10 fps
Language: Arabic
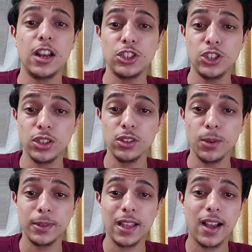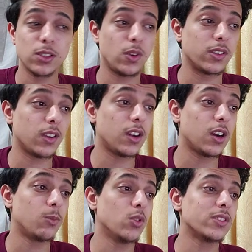الجندر بتاعك سواء
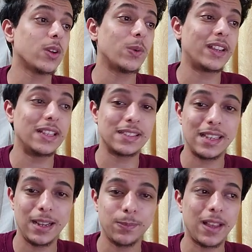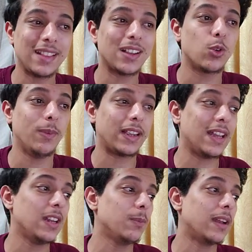ذكر أم أنثى والجنسية بتاعتك
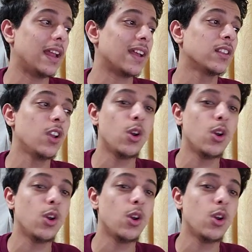ومكان الميلاد